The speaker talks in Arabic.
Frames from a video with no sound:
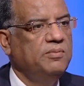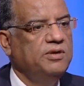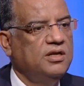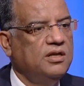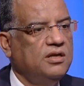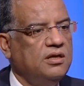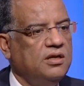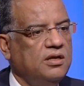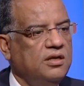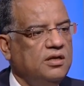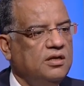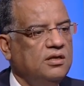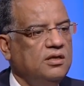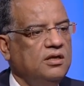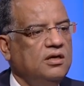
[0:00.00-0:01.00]
الارهابيه
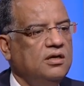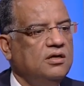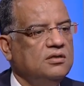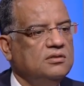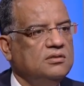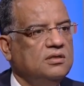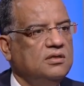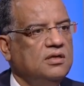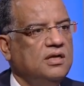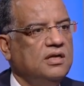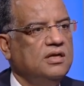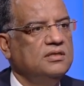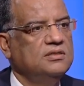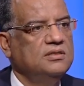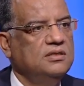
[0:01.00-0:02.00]
الخائنه هي اكثر
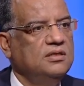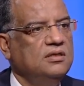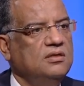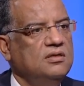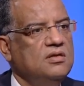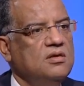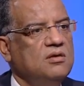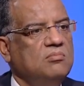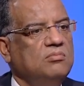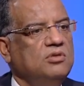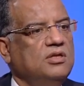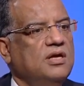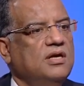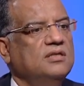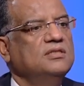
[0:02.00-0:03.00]
الخاسرين
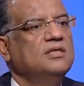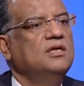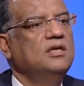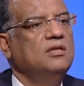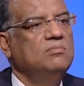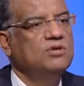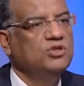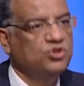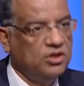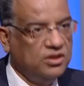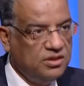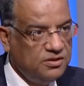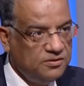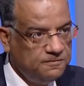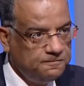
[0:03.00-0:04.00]
من هذا المشهد
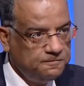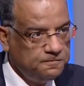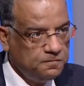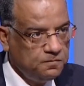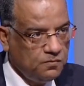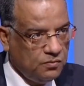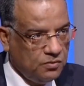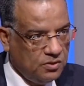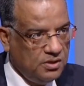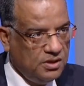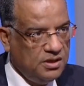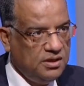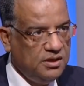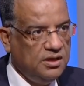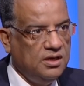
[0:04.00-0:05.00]

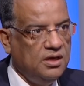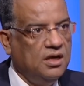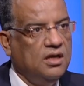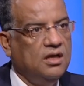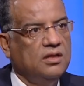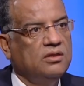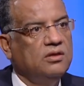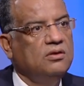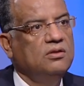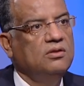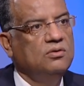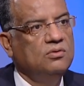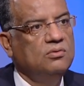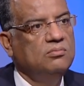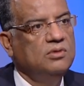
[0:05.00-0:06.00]
يعني انا اعتقد
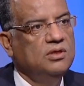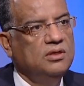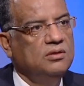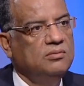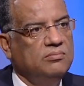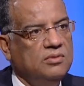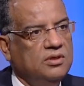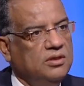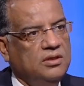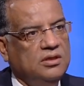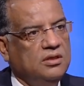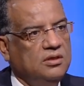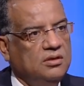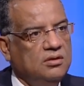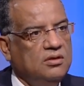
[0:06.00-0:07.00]
ان هم
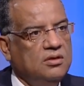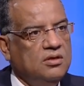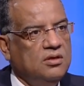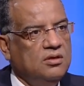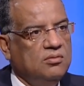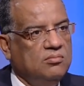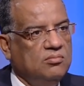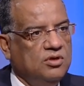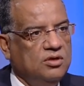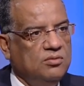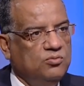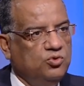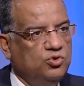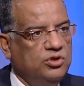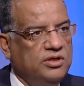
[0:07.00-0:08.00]
يعني ما
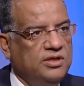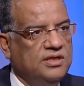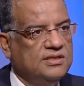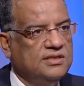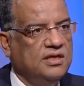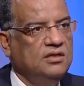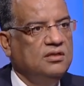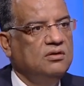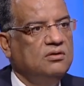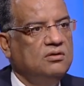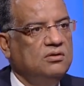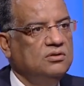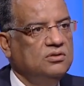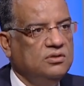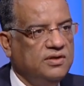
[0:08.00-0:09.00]
ناموش ليله سعيده
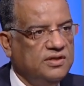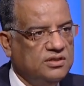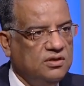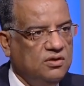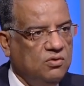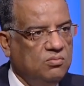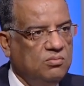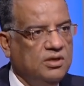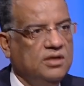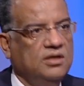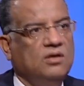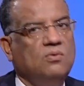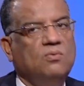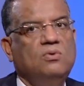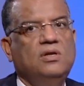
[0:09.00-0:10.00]
خالص هذا اليوم
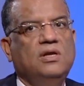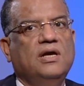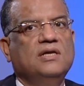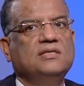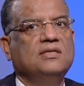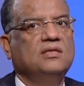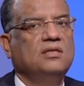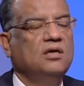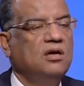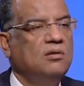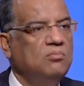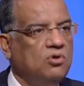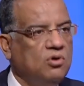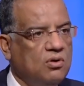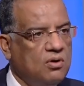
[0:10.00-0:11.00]
ان كل هذا
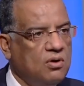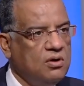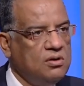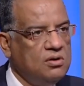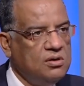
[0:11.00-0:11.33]
التجمع